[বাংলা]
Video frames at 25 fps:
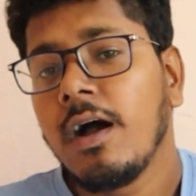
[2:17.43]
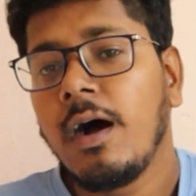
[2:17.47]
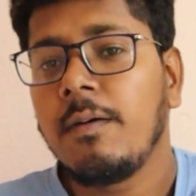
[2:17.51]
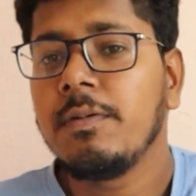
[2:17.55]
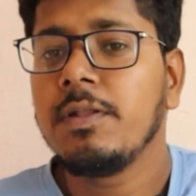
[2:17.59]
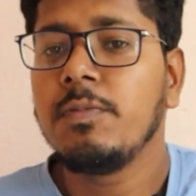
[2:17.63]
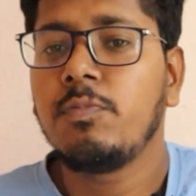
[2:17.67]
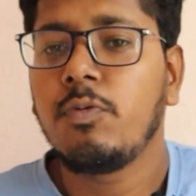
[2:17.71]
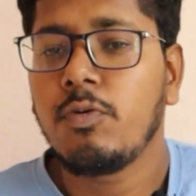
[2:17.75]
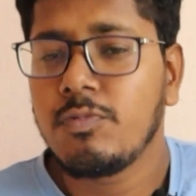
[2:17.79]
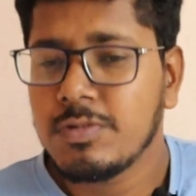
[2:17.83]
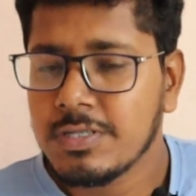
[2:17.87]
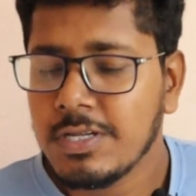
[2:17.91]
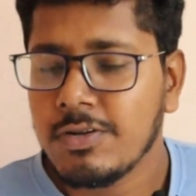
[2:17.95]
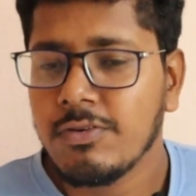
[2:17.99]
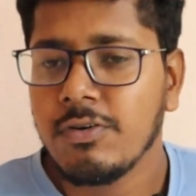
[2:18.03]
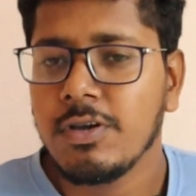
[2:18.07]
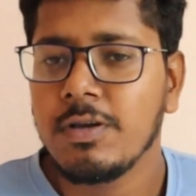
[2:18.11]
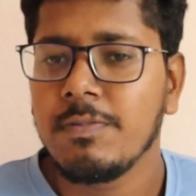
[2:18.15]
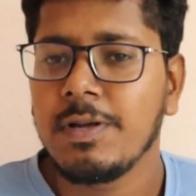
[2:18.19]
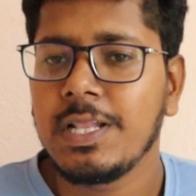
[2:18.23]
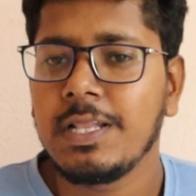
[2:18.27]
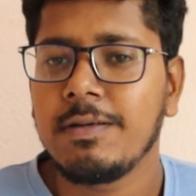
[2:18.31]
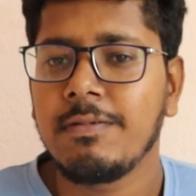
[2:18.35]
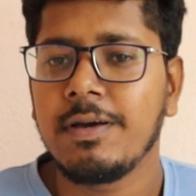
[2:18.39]
আপনি প্রমোশন
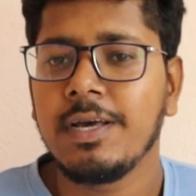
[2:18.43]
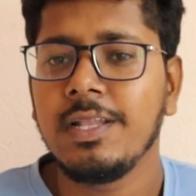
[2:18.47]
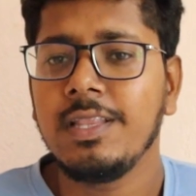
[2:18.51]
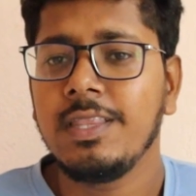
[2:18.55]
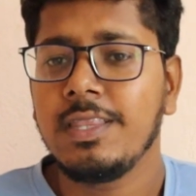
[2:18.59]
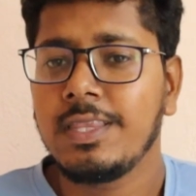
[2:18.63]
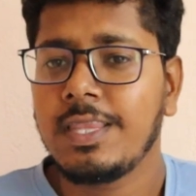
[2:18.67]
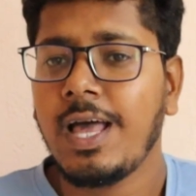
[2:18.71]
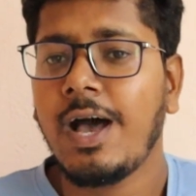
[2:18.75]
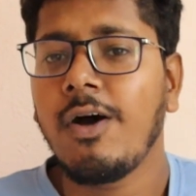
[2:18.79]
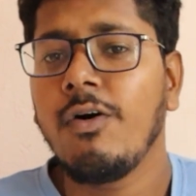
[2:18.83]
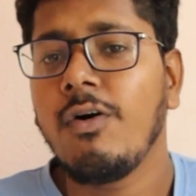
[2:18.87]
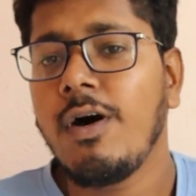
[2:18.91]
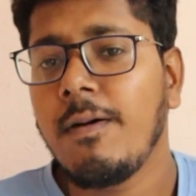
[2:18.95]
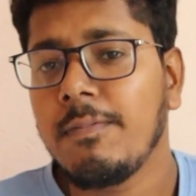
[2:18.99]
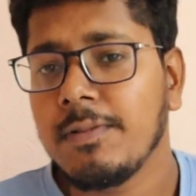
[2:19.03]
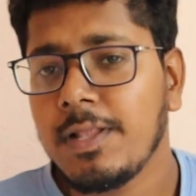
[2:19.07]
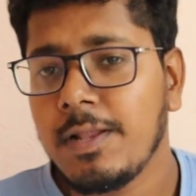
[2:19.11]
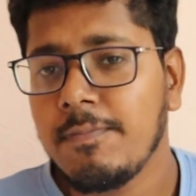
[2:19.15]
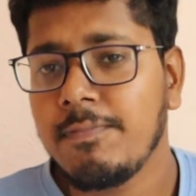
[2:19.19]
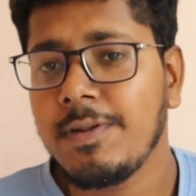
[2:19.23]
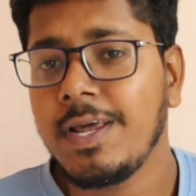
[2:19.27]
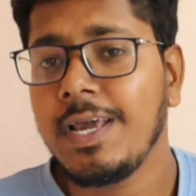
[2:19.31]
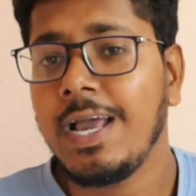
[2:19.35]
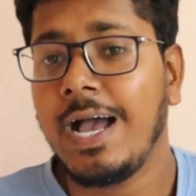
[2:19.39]
করে ফেলতে পারেন তাও
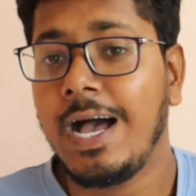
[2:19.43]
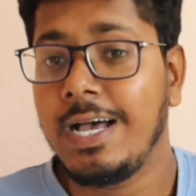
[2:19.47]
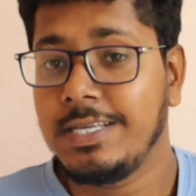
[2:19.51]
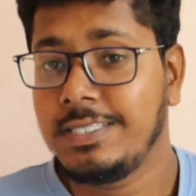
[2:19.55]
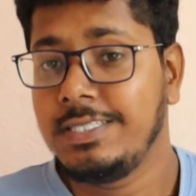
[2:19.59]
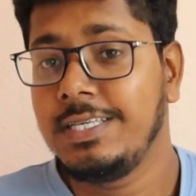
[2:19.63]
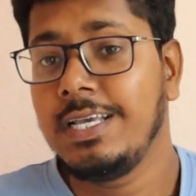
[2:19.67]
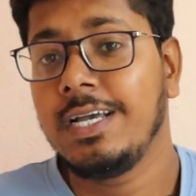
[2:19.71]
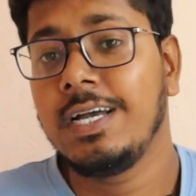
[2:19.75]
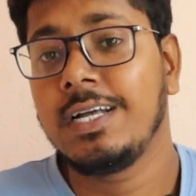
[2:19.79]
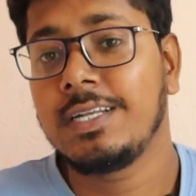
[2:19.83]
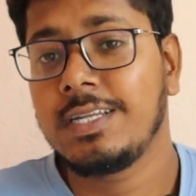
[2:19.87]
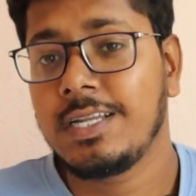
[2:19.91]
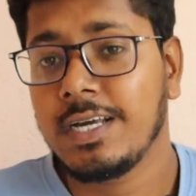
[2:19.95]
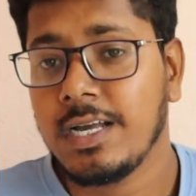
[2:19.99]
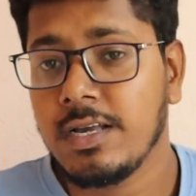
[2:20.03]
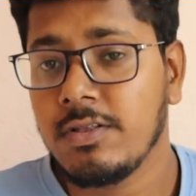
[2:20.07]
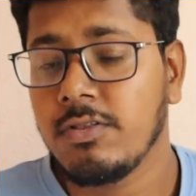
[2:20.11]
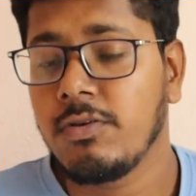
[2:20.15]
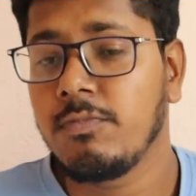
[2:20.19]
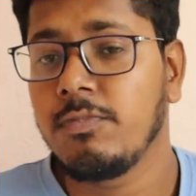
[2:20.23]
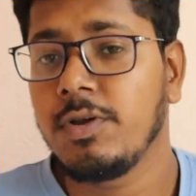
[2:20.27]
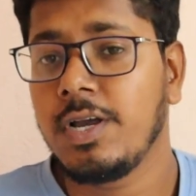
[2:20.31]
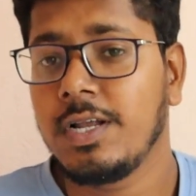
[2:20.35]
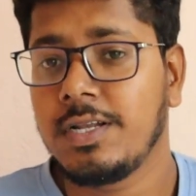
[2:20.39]
আপনার প্রায় আশি হাজার টাকা
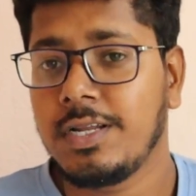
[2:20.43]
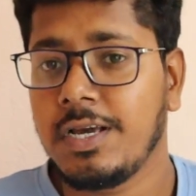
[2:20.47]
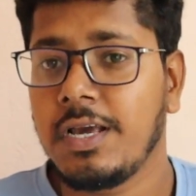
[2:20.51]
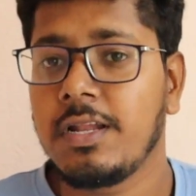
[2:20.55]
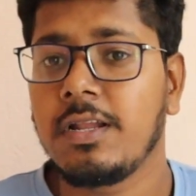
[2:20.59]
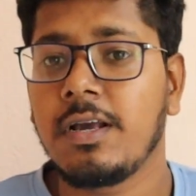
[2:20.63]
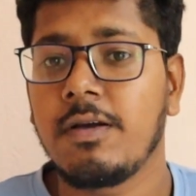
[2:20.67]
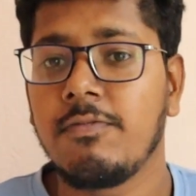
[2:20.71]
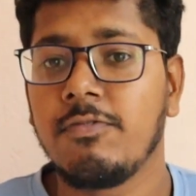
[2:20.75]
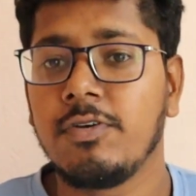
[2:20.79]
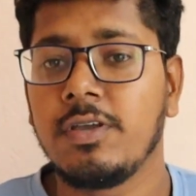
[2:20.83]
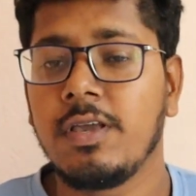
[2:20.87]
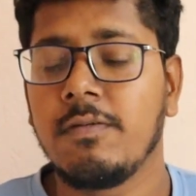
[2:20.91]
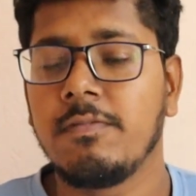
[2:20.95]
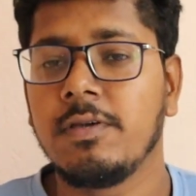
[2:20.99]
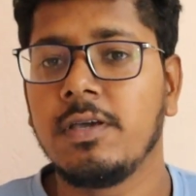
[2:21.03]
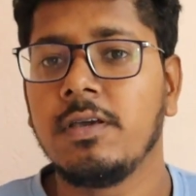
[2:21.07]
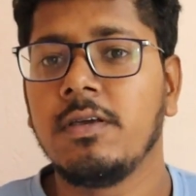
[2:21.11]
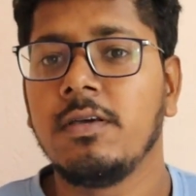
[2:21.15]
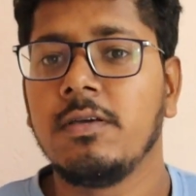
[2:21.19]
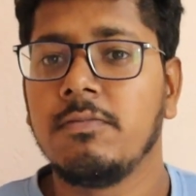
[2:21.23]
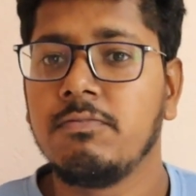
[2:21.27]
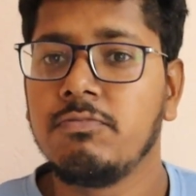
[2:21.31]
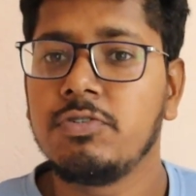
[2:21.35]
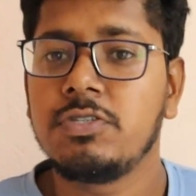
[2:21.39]
নব্বই হাজার টাকা ইনকাম হয়ে যাবে
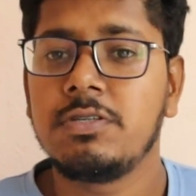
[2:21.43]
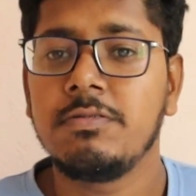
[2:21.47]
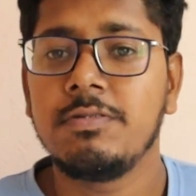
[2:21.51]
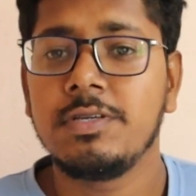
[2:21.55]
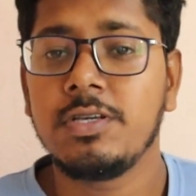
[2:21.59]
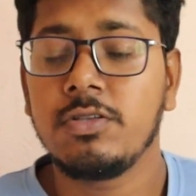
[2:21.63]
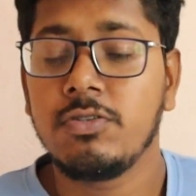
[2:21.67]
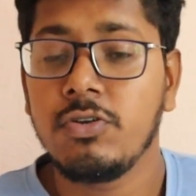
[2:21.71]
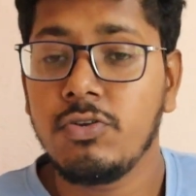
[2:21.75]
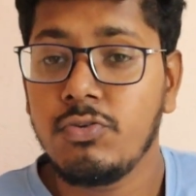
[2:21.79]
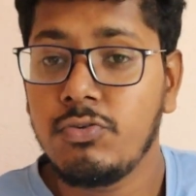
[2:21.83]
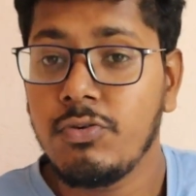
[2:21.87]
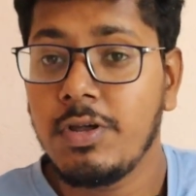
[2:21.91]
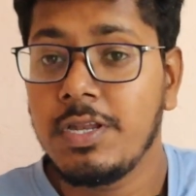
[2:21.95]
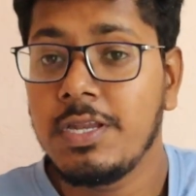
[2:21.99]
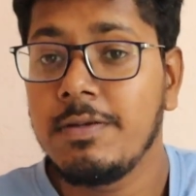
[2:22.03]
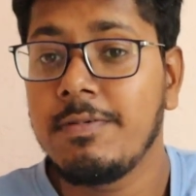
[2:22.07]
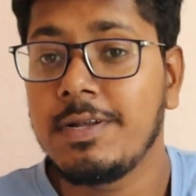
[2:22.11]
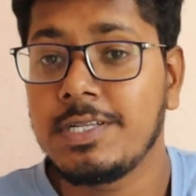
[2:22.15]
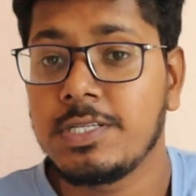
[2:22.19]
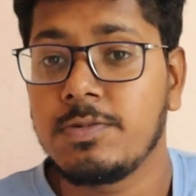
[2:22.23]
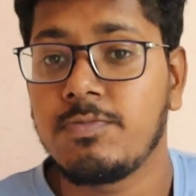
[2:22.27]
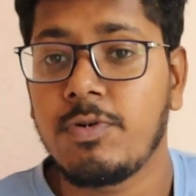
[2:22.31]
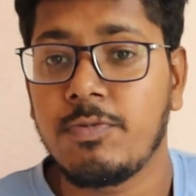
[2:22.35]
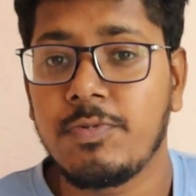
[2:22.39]
বুঝতে পেরেছেন যদি টোয়েন্টি
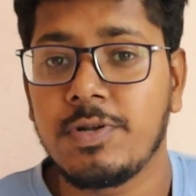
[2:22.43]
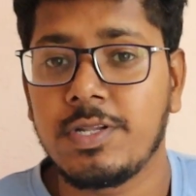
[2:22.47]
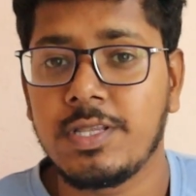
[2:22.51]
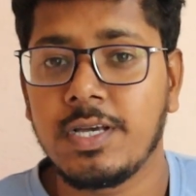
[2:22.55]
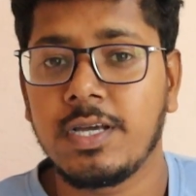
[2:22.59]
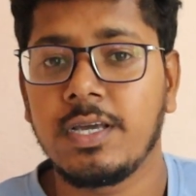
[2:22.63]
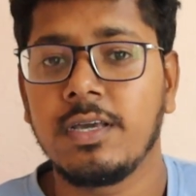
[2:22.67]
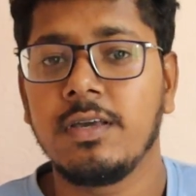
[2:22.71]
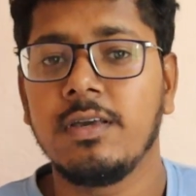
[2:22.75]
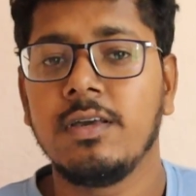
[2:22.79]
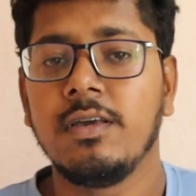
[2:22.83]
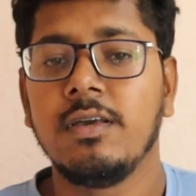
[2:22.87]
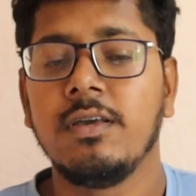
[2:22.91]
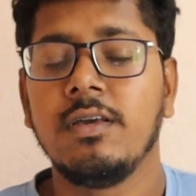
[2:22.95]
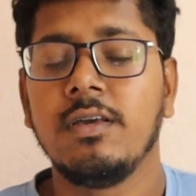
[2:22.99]
পার্সেন্ট প্রফিট থাকে